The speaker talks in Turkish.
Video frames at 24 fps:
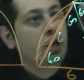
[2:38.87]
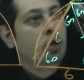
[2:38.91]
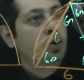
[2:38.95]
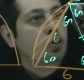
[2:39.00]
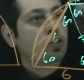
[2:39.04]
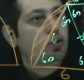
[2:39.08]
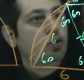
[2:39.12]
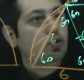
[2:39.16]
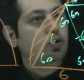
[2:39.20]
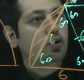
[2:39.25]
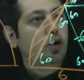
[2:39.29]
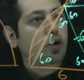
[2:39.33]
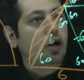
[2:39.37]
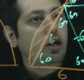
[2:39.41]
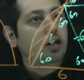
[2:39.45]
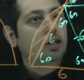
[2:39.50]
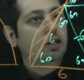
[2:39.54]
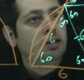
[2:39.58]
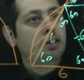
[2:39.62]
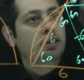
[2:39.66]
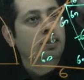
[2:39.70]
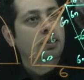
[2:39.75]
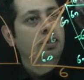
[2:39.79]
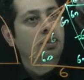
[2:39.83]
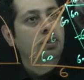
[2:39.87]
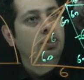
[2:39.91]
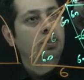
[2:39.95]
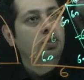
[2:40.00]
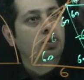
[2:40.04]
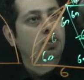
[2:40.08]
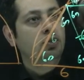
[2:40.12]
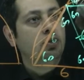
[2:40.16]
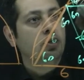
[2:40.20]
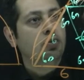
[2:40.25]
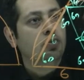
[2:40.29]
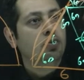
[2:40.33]
şu altılık kirişe
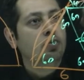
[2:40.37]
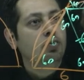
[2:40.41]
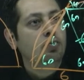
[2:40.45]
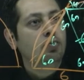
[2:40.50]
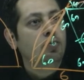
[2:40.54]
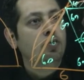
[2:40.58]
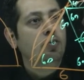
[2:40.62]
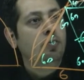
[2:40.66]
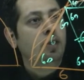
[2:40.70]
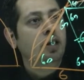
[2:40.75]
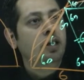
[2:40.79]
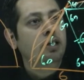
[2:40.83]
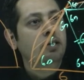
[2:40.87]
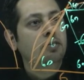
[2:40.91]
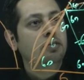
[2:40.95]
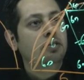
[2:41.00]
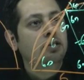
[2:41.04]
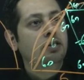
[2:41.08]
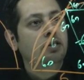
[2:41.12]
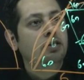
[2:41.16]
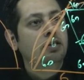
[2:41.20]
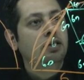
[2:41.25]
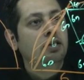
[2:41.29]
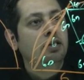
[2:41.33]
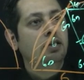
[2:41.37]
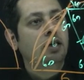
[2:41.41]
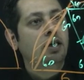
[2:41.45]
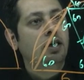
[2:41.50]
düşen şu bölüm aynı mıdır?